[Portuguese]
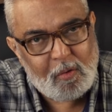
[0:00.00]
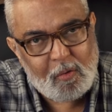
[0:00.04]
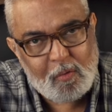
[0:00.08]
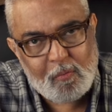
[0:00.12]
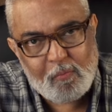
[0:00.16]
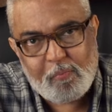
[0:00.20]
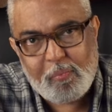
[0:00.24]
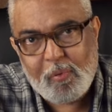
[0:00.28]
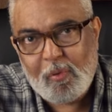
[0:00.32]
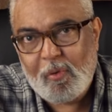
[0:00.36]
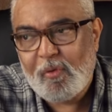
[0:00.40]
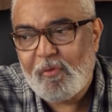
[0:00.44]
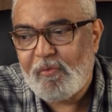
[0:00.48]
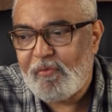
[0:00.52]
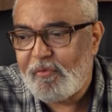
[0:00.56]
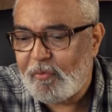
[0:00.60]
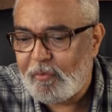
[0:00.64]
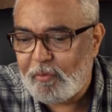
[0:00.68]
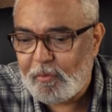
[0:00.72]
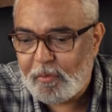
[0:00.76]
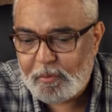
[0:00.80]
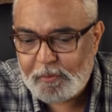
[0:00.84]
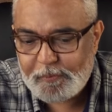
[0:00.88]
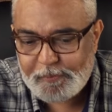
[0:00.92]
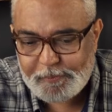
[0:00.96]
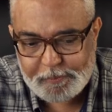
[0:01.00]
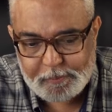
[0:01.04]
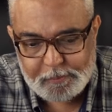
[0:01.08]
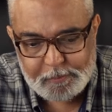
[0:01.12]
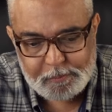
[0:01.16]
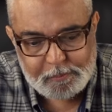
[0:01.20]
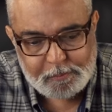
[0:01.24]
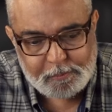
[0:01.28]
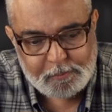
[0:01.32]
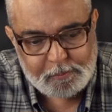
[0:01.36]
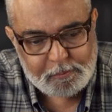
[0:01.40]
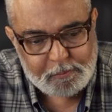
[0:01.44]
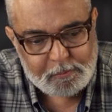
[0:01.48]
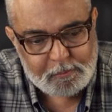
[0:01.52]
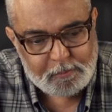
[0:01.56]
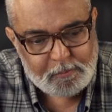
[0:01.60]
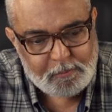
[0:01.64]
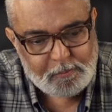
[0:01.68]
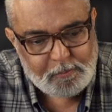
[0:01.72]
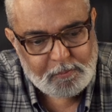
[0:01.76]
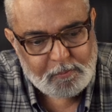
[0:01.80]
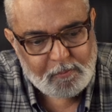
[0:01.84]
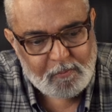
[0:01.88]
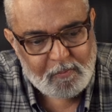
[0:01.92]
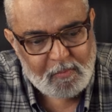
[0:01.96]
um povo,
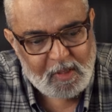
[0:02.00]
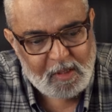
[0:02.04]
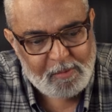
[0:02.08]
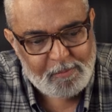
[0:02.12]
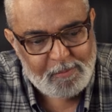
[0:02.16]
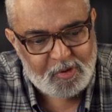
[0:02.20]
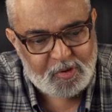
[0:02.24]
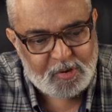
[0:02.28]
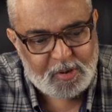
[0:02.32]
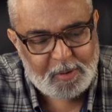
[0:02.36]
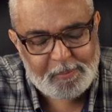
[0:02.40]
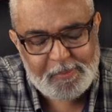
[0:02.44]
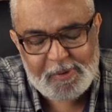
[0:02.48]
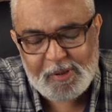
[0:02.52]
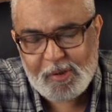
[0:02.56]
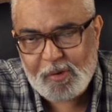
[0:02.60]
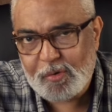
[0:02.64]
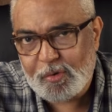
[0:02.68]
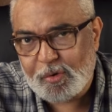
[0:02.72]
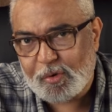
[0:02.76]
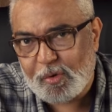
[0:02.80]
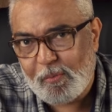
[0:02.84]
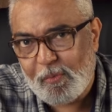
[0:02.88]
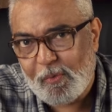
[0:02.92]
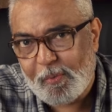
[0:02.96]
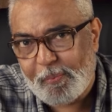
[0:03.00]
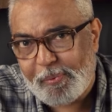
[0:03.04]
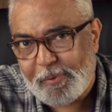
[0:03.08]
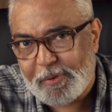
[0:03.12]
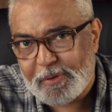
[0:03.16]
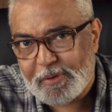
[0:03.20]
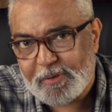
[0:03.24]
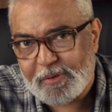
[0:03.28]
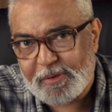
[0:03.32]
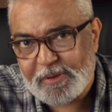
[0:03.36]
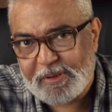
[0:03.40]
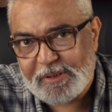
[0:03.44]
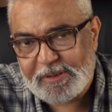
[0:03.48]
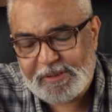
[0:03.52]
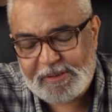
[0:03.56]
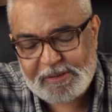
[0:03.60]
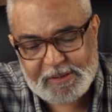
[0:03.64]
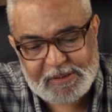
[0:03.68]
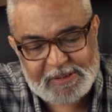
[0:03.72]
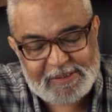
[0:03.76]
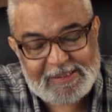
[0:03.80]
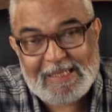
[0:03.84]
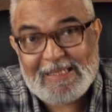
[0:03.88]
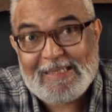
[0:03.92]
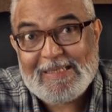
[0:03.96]
meus amigos, como posso
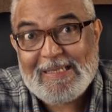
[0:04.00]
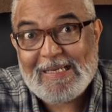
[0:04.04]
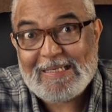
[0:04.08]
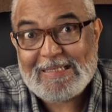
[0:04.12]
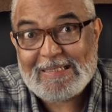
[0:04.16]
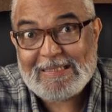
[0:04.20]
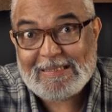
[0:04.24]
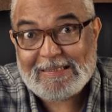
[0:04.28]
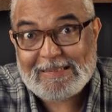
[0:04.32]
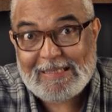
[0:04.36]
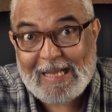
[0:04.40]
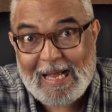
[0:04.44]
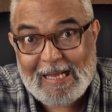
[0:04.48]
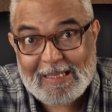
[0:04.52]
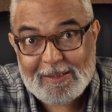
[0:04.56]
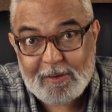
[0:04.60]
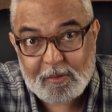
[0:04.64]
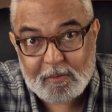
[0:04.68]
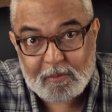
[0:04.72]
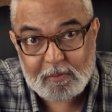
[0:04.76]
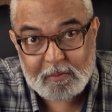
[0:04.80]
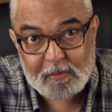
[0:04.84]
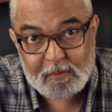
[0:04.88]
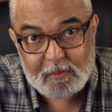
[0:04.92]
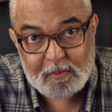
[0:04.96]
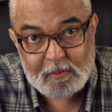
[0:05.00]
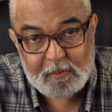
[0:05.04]
dizer, detestado.